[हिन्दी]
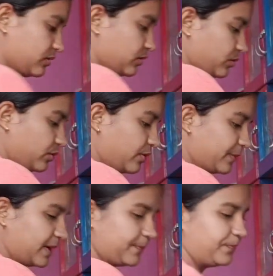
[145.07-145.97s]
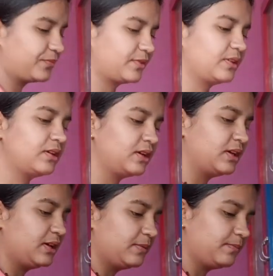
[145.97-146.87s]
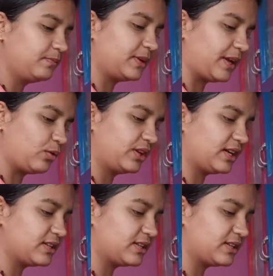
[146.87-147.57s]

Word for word: तो मैं बनाऊंगी